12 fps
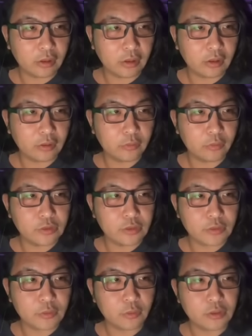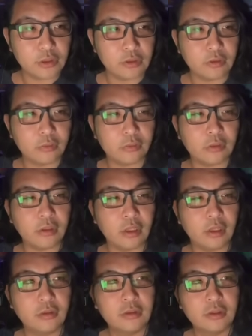えー、同意して送信ということで
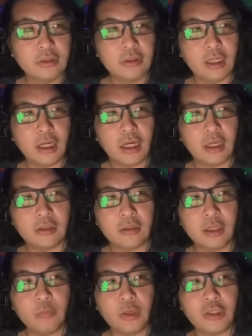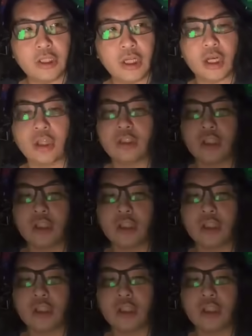ね。はい。電話に出なかっ